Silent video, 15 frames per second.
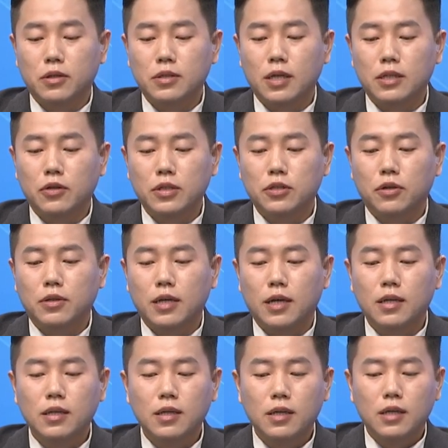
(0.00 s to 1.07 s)
그냥 여기 저가
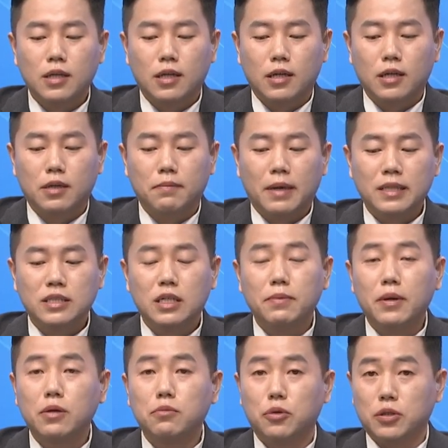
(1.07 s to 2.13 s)
예,
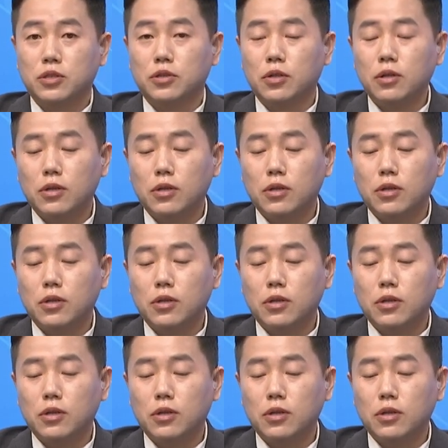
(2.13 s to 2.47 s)
1,700원 보이시죠?